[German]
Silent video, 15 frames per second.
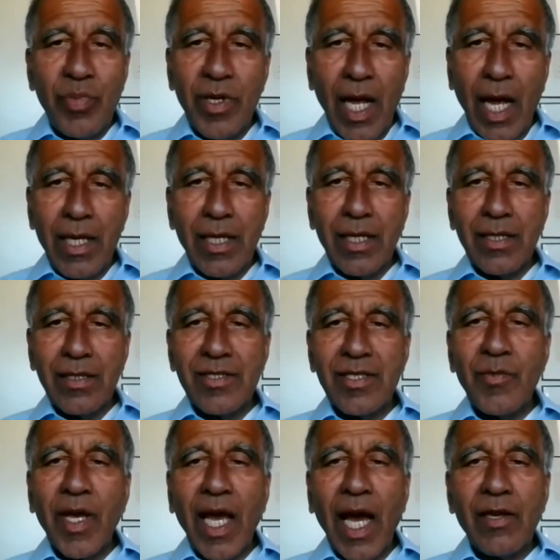bin eigentlich ein
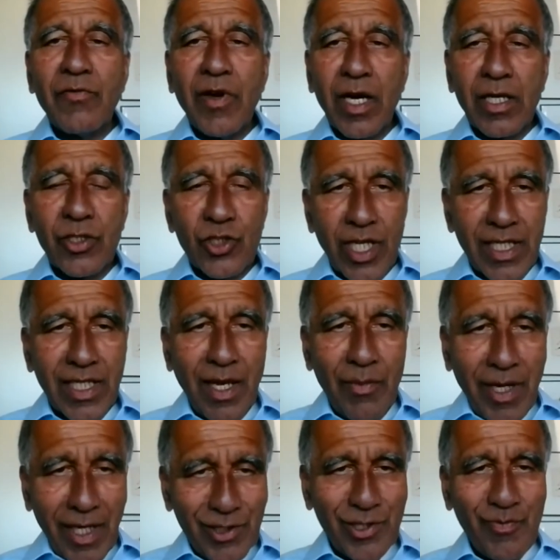ziemlich einfach gestrickter
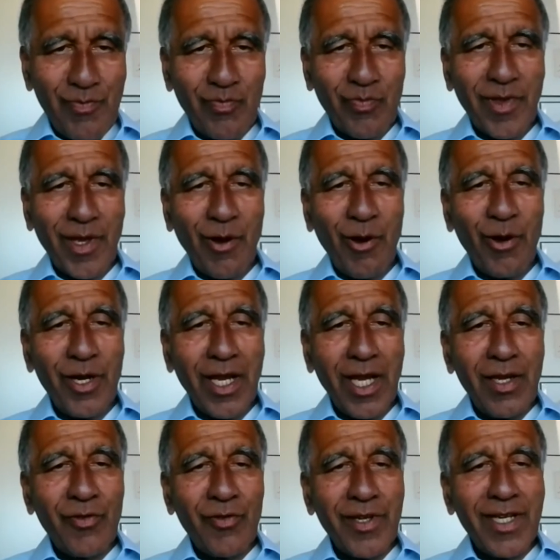Mensch. Und
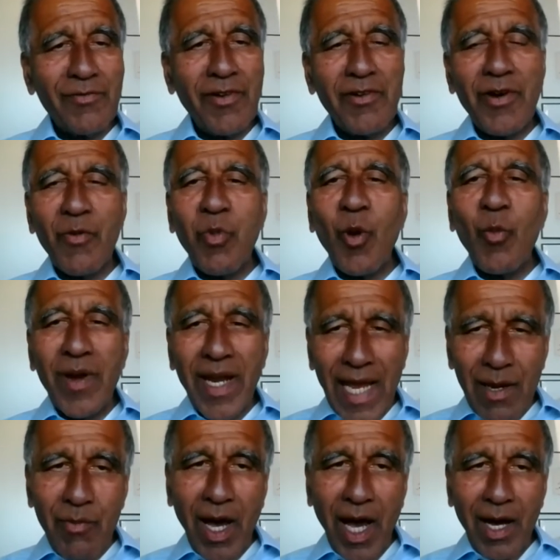ich finde, wenn wir ein
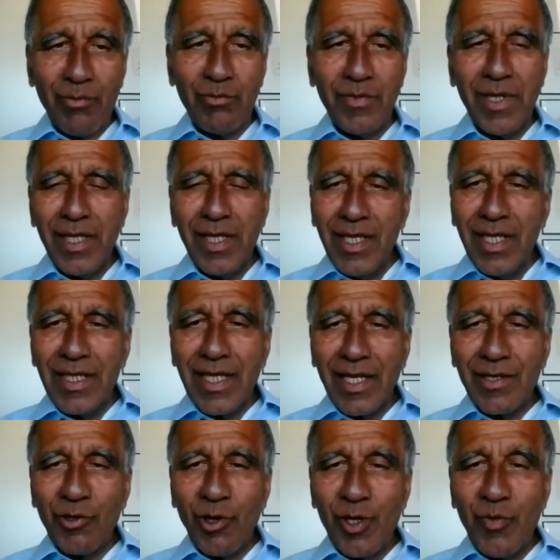Problem haben,
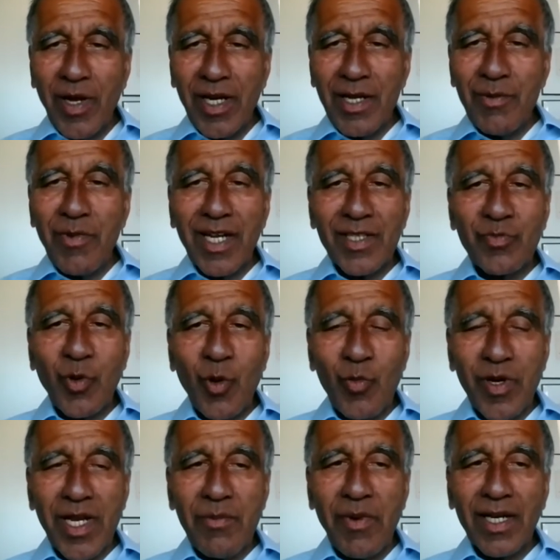dann sollte man immer das
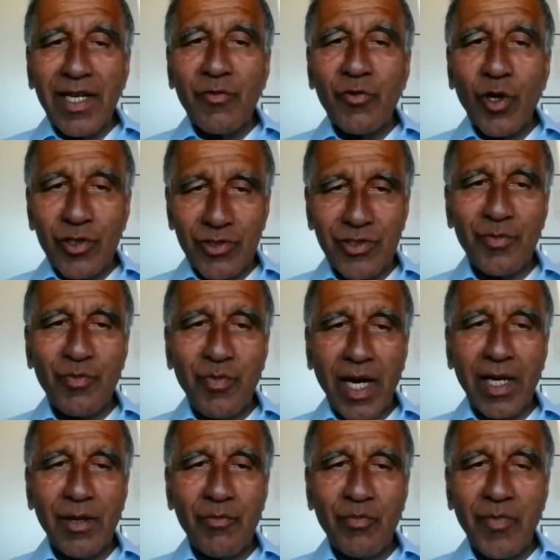Problem an der Wurzel
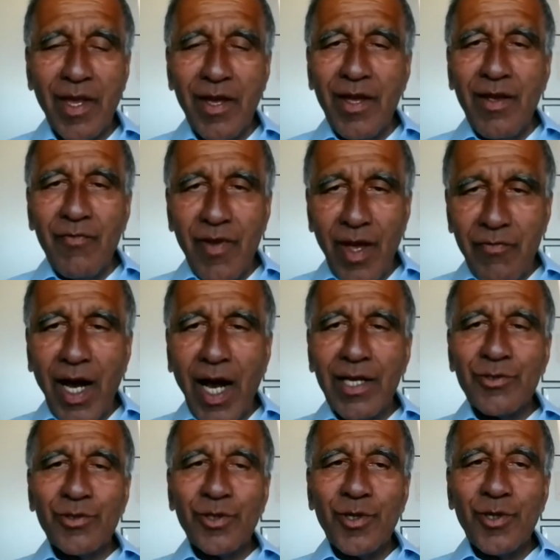packen. Wenn wir
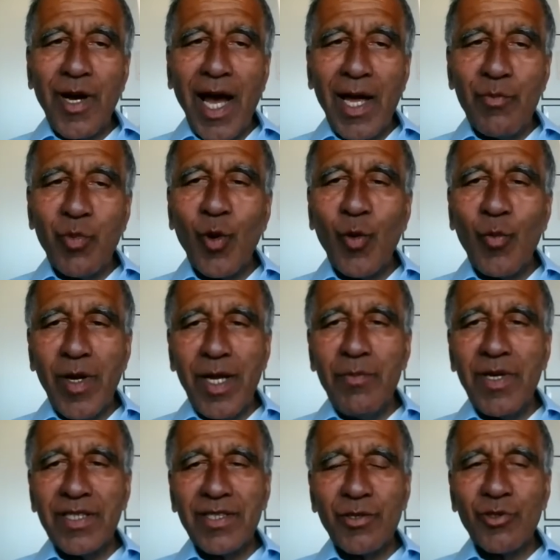also ein Problem
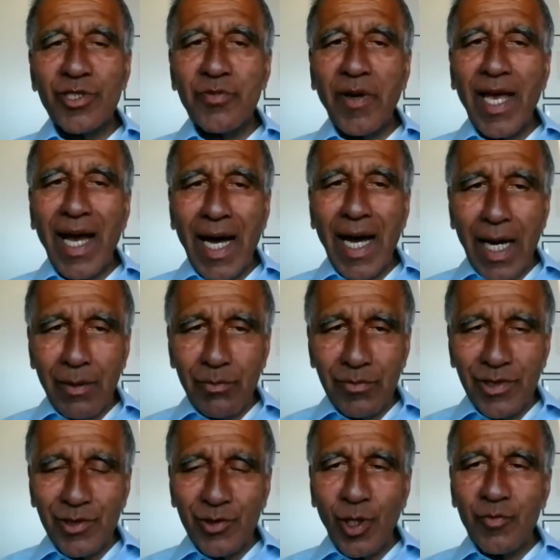mit CO2 haben,
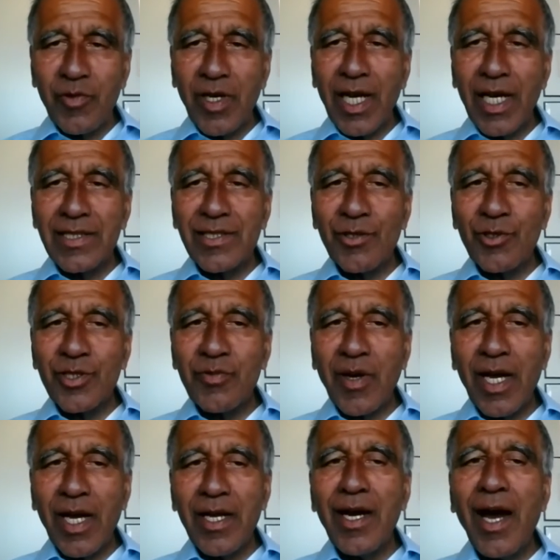sollte man kein
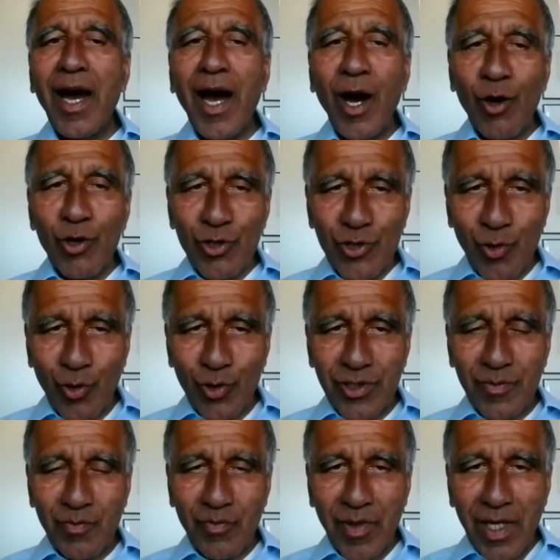CO2 ausstoßen.